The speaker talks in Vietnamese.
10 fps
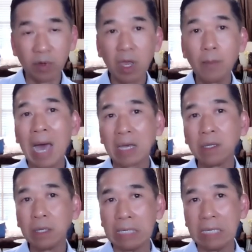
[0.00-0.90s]
được với cái
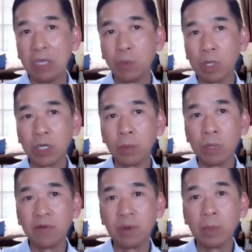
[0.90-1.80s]
3 cái chữ C mà
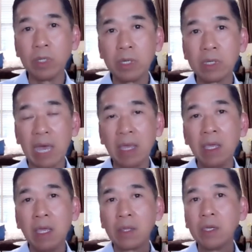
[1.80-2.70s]
Jimmy vừa mới chia
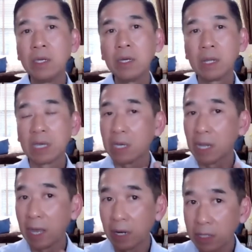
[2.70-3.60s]
sẻ. Thứ nhất là
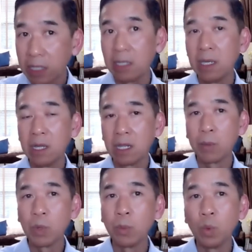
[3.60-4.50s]
cái clarity,
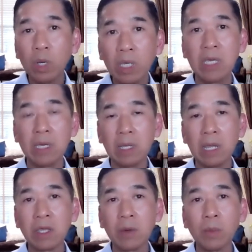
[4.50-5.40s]
là mình muốn cái
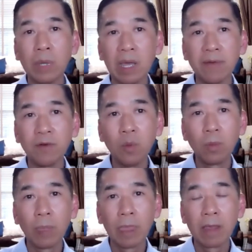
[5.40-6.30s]
gì để cho mình hạnh
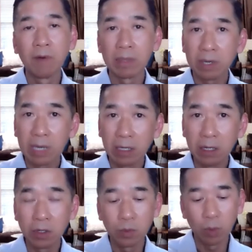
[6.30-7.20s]
phúc và tất cả những
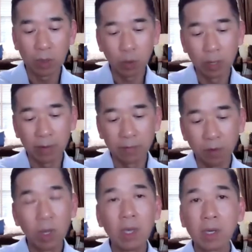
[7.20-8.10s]
người xung quanh của mình hạnh
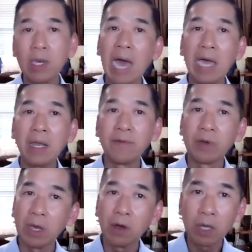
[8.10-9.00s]
phúc. Cái hai là
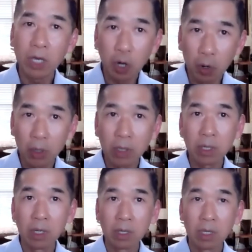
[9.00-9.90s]
phải có cái courage,
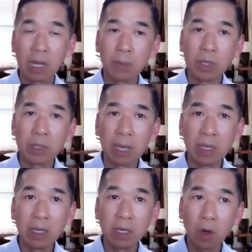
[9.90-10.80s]
tức là mình
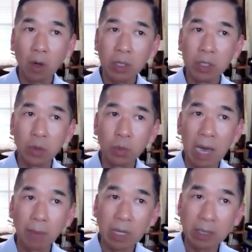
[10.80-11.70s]
sẽ có cái sự dũng
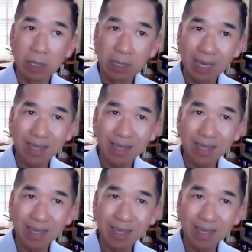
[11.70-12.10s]
cảm để say